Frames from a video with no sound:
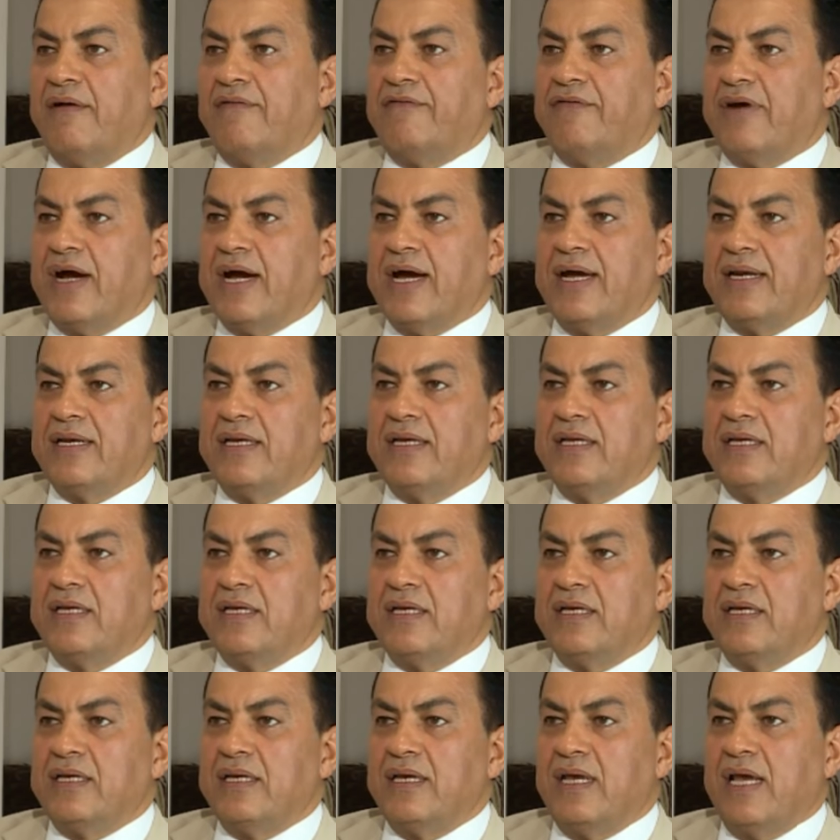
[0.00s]
فقال
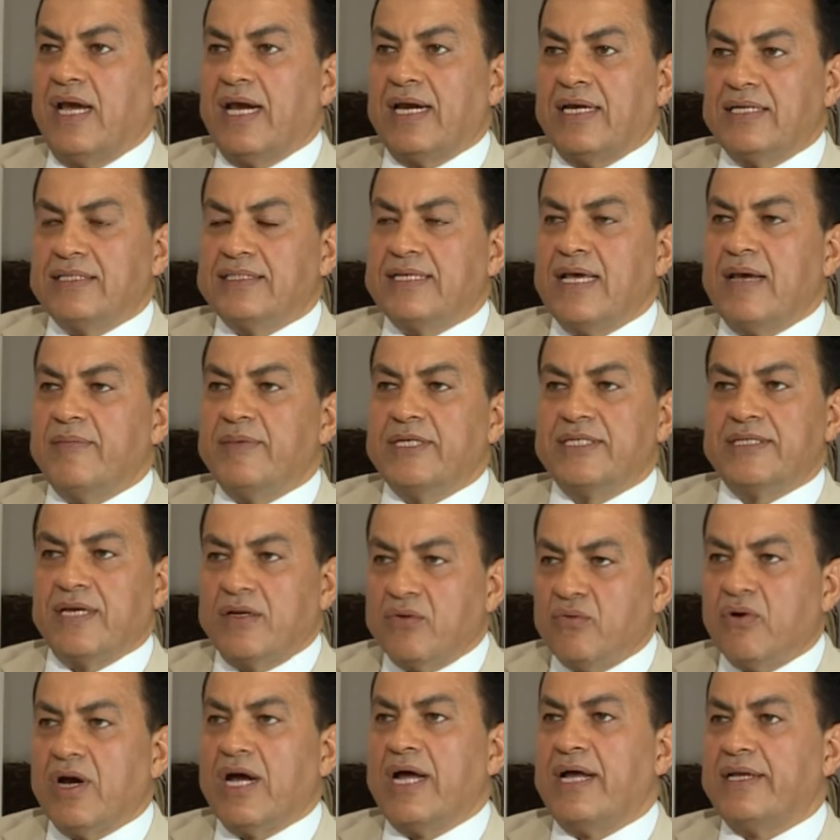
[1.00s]
لي اخي سامي
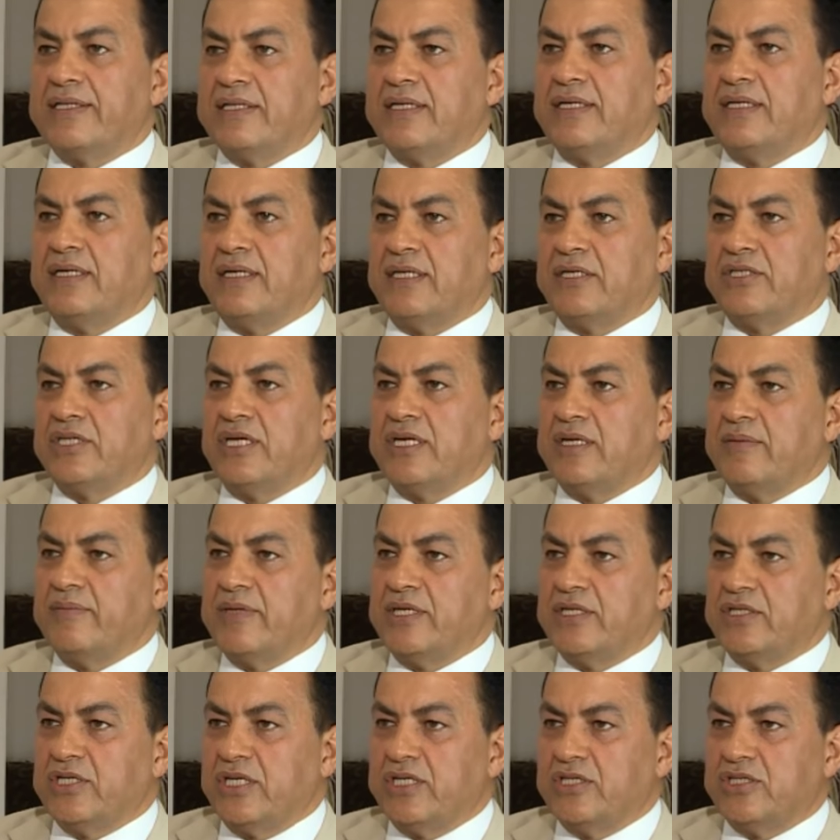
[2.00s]
سنقاتل الى جانب
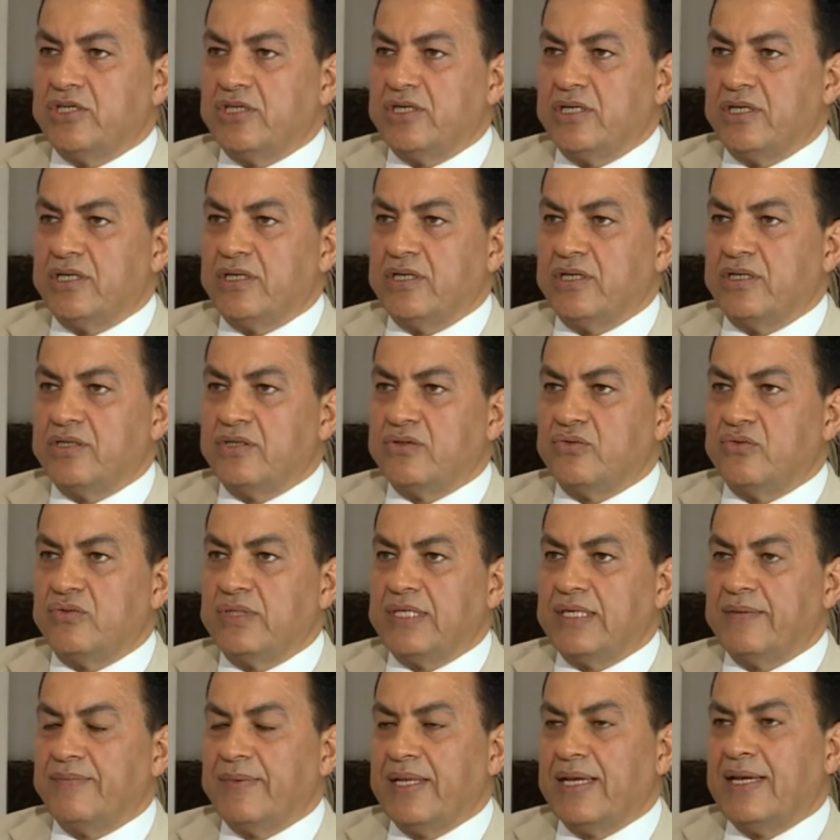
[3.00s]
الجيش
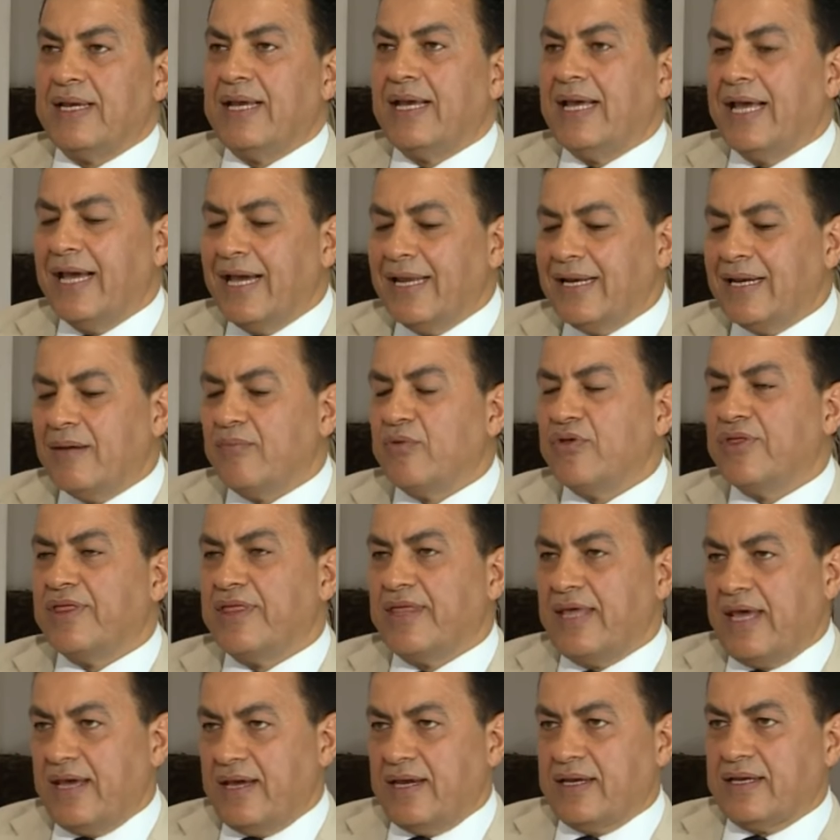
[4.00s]
السوري انا مذاك
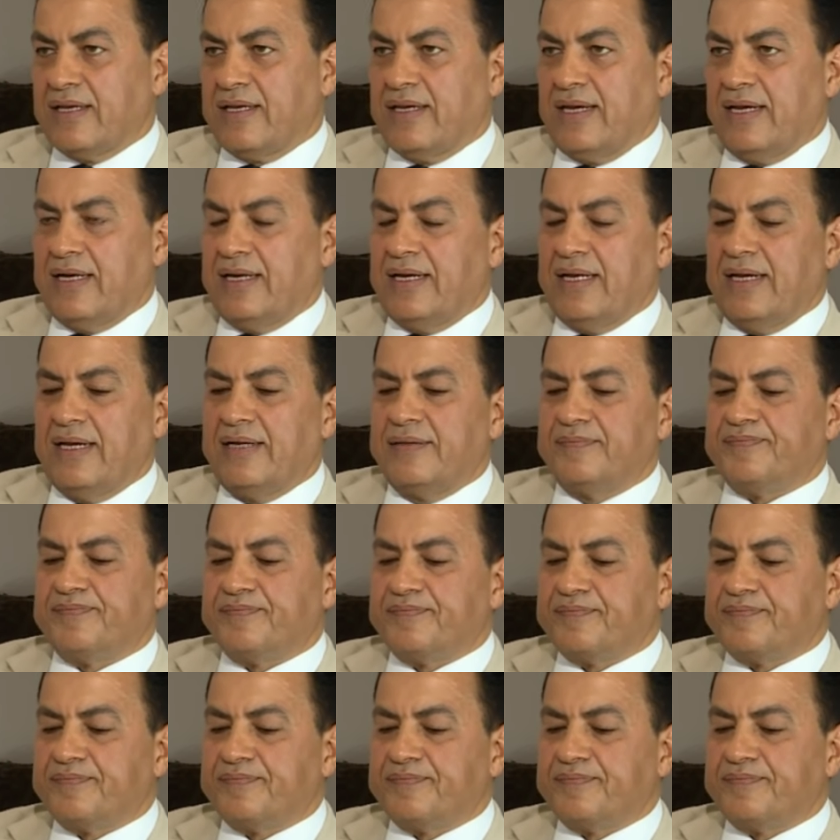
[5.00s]
ذاك انا